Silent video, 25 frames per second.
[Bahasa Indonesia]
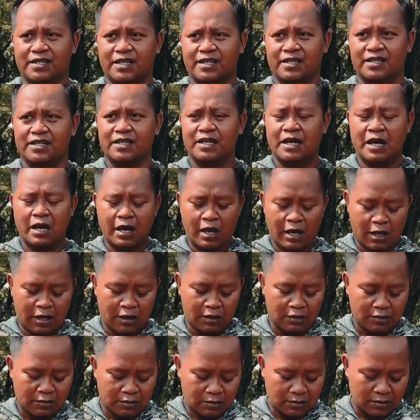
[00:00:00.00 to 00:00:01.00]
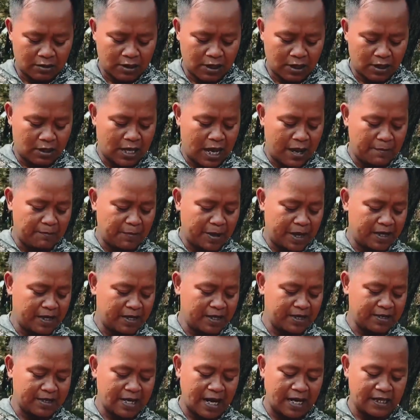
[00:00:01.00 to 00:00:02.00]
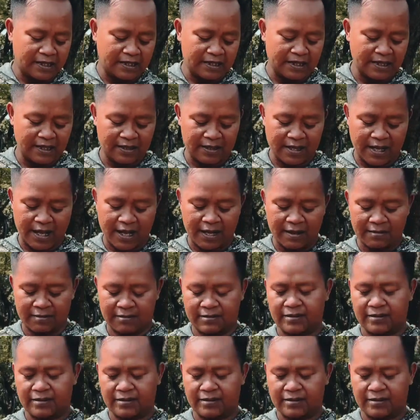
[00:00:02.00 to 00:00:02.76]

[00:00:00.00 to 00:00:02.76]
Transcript: Jadi senapan ini sangat irit ya.